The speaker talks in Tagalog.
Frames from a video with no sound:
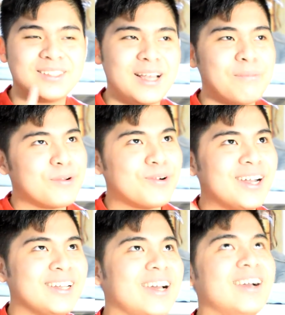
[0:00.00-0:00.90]
sabi ko
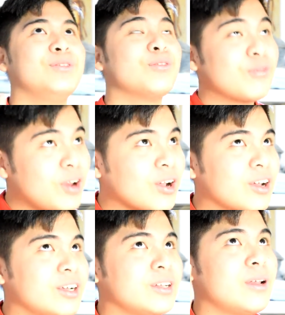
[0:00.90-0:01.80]
nga na nung
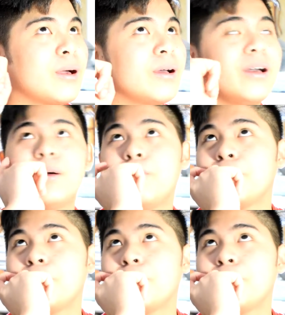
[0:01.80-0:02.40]
vlog ng uh,